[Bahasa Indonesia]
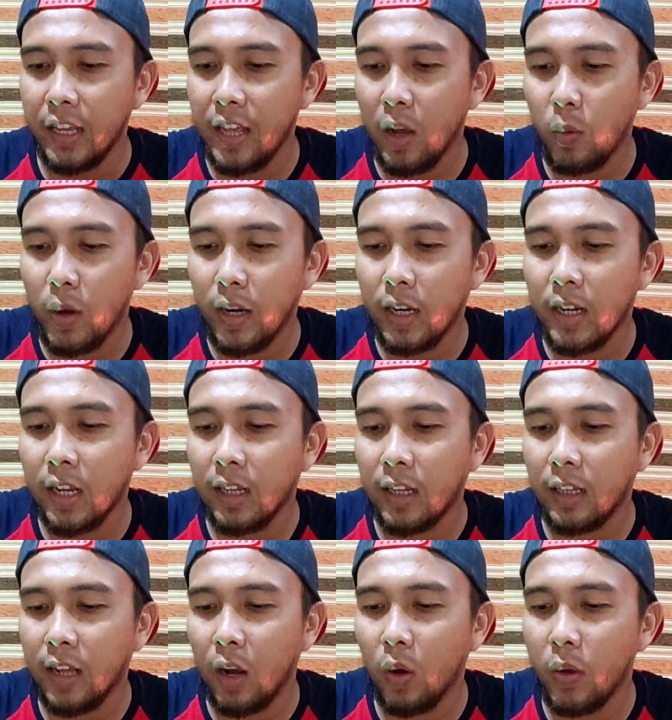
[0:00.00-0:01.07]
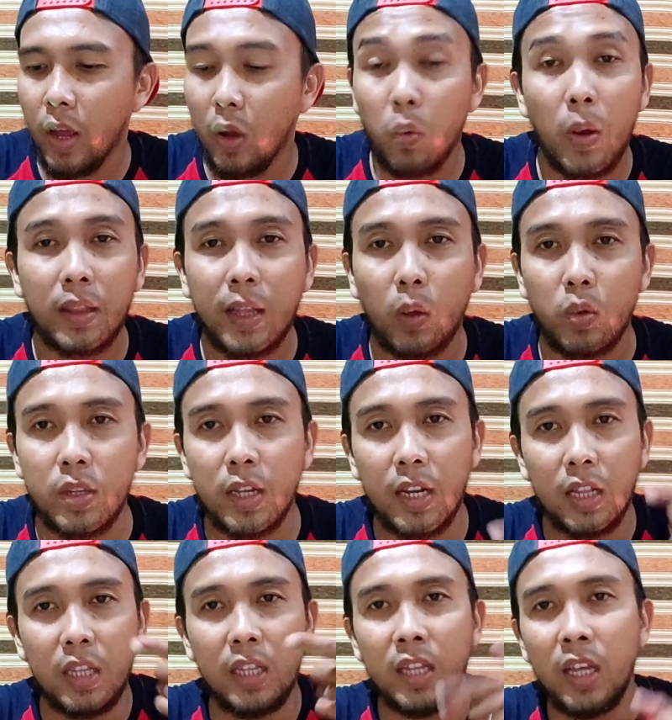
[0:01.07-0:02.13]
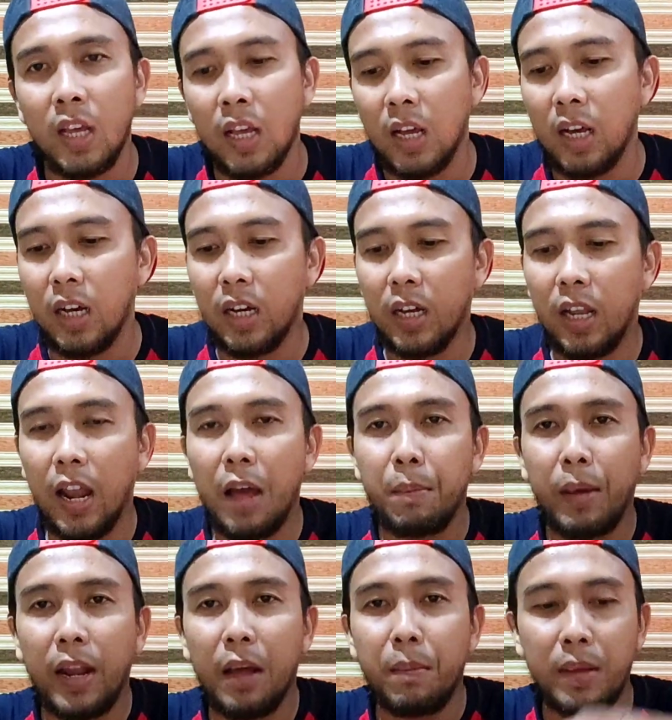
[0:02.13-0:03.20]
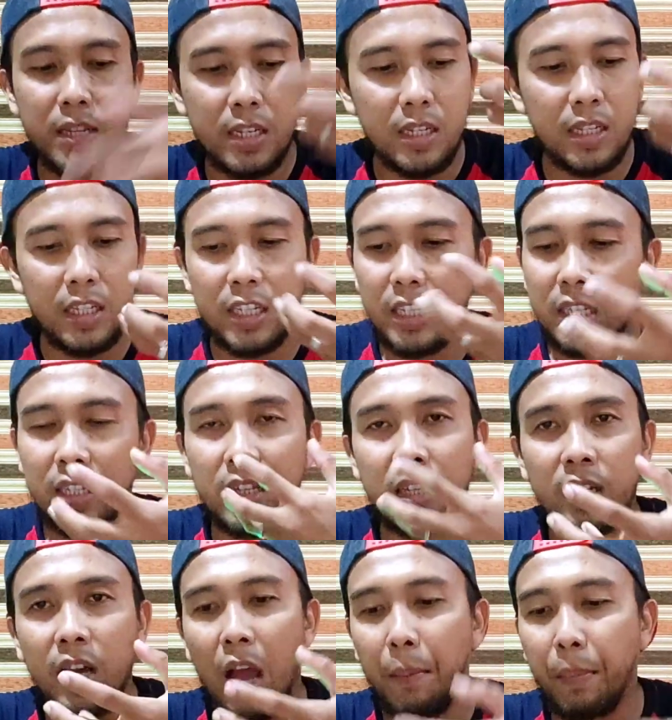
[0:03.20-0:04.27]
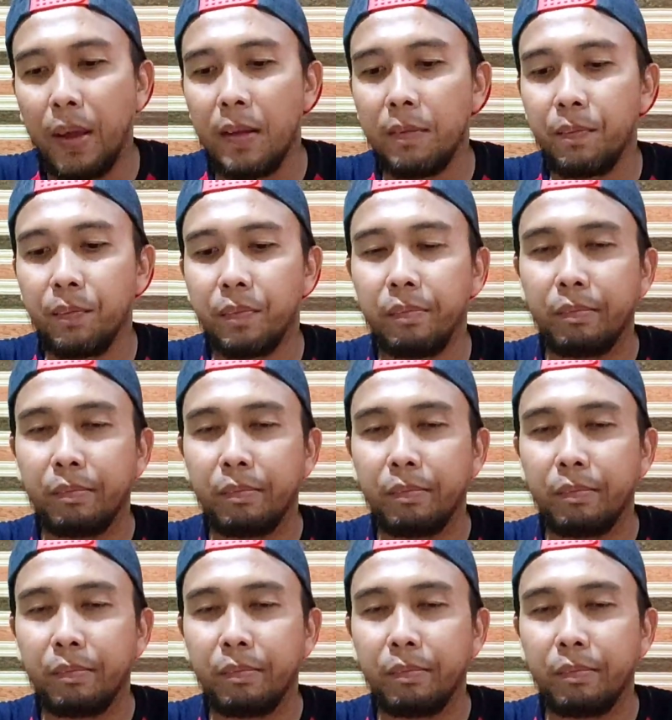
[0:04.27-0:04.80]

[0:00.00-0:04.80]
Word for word: Yang kuah karena kalau yang kuah takutnya nanti eh, lama-lama uh, jadi ini apa?